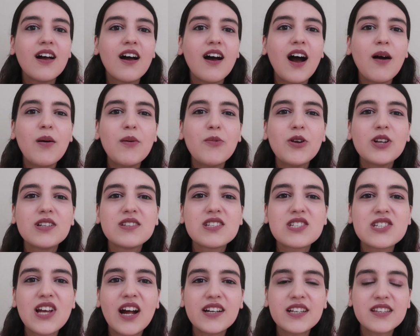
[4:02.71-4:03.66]
Ama böyle
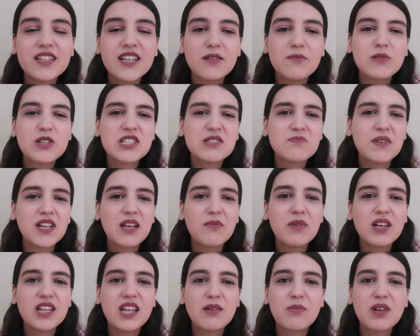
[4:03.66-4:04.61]
dışarıda tek başıma
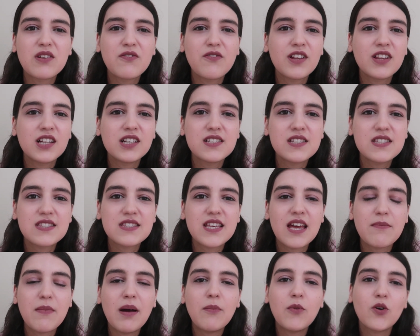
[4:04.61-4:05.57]
yemek yemeyi falan
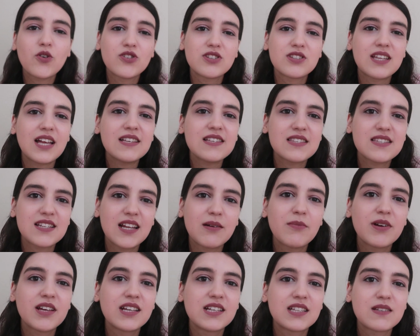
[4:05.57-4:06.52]
istemem. O yüzden
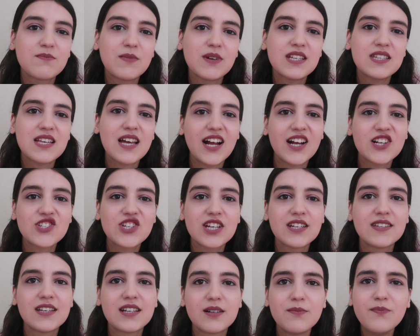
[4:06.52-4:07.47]
sinemaya gitmeyi tercih
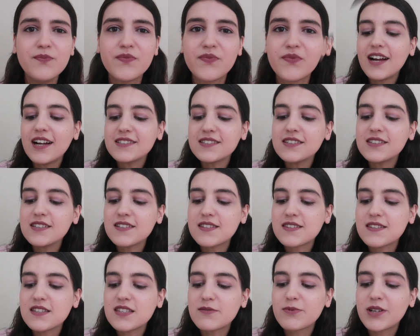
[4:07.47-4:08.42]
ederim. Hayatını
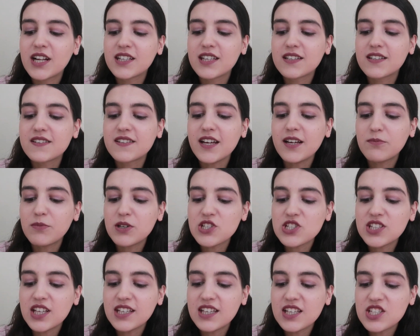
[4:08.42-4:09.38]
ıssız bir adada tek
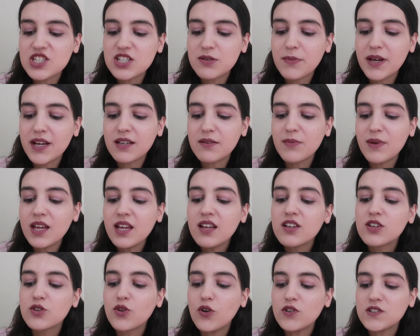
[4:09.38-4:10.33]
başına geçirmek mi
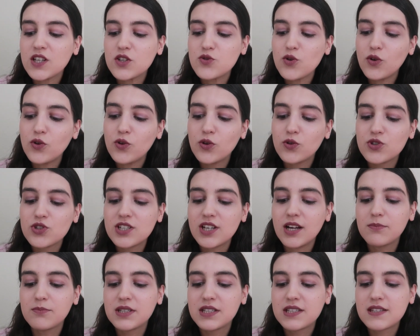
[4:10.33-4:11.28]
yoksa çok
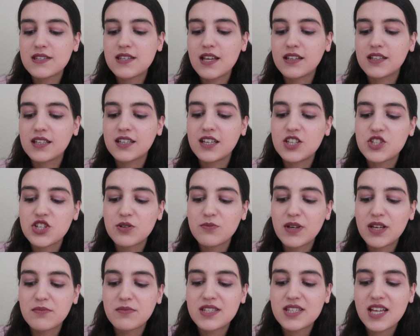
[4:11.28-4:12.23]
konuşan bir insanla
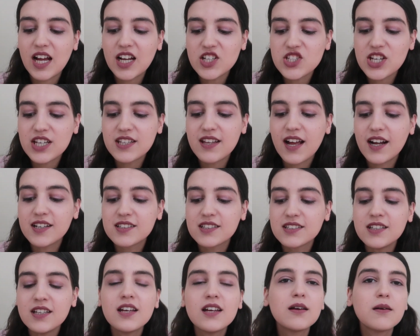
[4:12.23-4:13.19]
geçirmeyi mi tercih
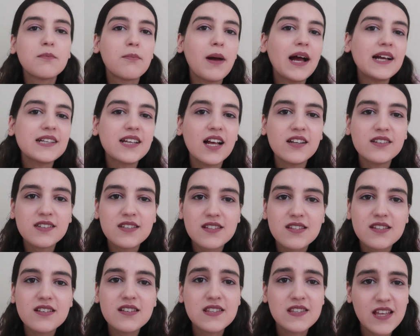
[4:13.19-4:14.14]
ederdin? Ben
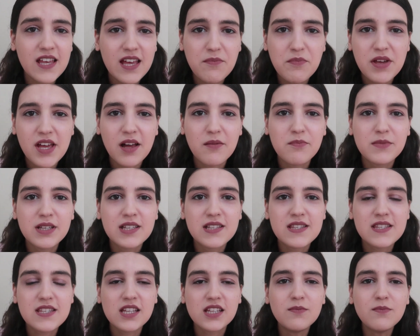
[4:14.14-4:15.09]
yalnızlığı sevmeyen bir
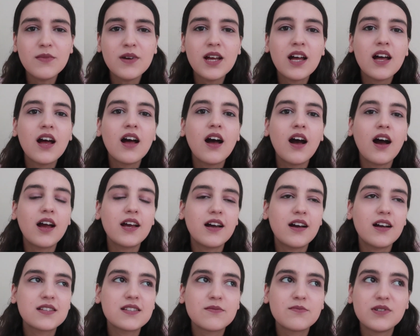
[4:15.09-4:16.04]
insanım.
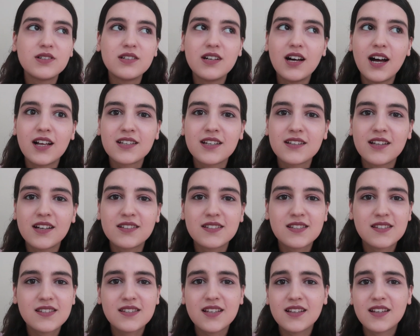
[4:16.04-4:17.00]
Hayatımı adada,
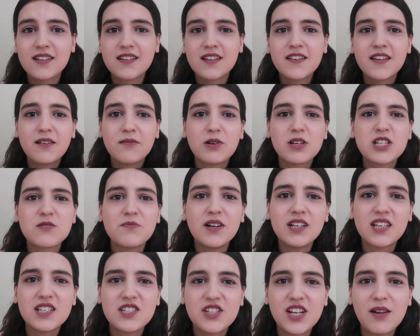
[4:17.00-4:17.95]
ıssız adada tek başıma
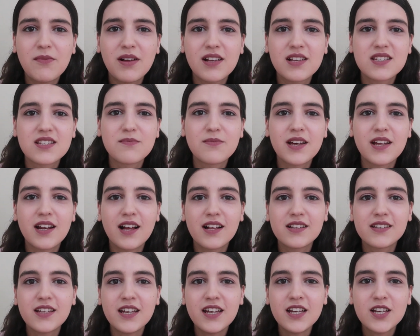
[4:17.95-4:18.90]
geçiremezdim
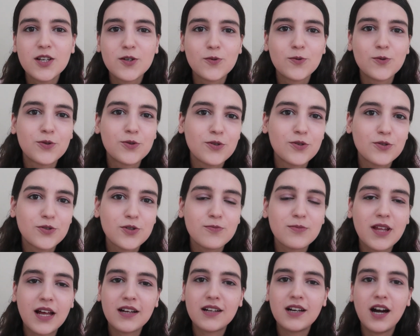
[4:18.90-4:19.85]
herhalde.
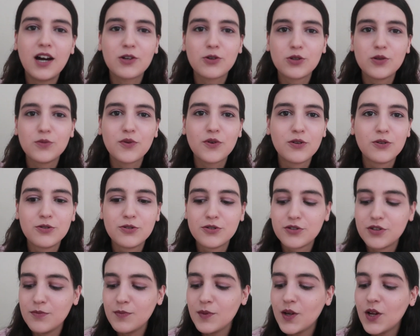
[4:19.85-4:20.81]
Üzüntümden kahrolup
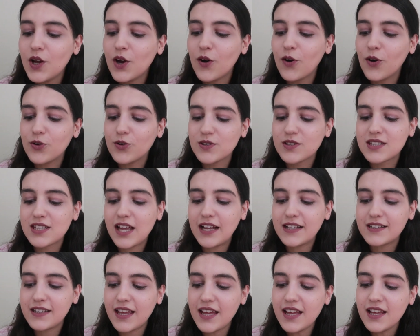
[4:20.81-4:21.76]
ölürdüm. O
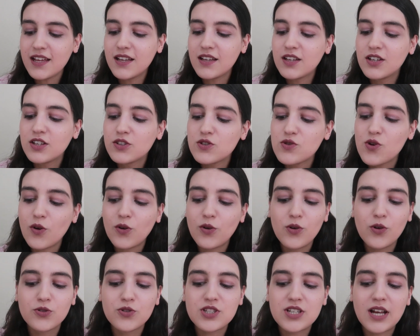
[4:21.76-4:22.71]
yüzden de çok
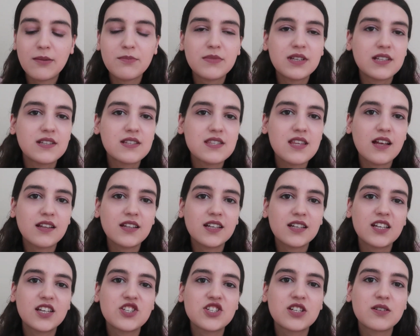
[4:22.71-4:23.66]
konuşan bir insanla
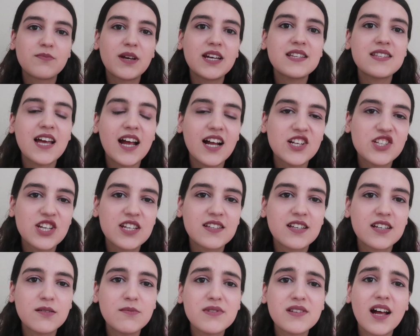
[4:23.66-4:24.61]
geçirmeyi tercih
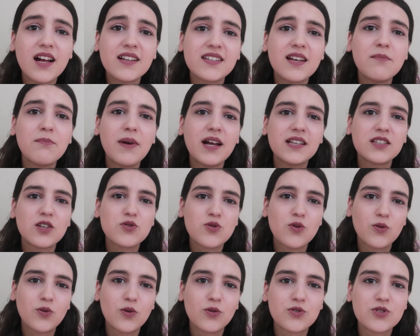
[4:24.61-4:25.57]
ederim. Zaten ben de
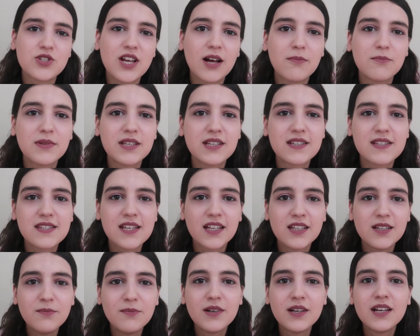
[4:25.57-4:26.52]
çok konuşan bir
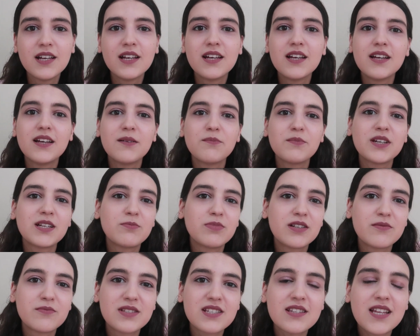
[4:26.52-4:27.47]
insanım.
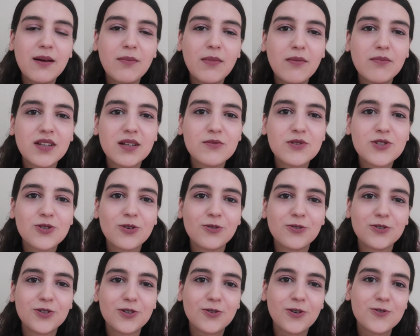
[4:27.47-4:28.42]
Birbirimizi tamamlamış
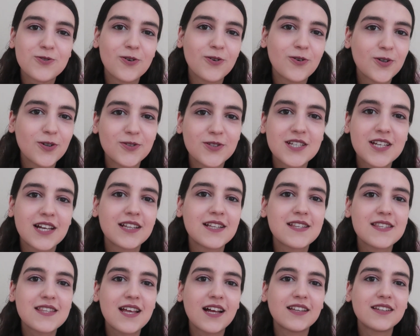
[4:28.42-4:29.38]
olurduk o çok konuşan
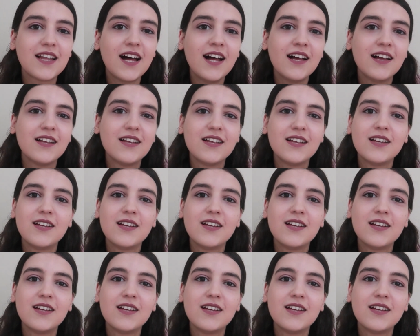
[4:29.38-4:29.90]
insanla.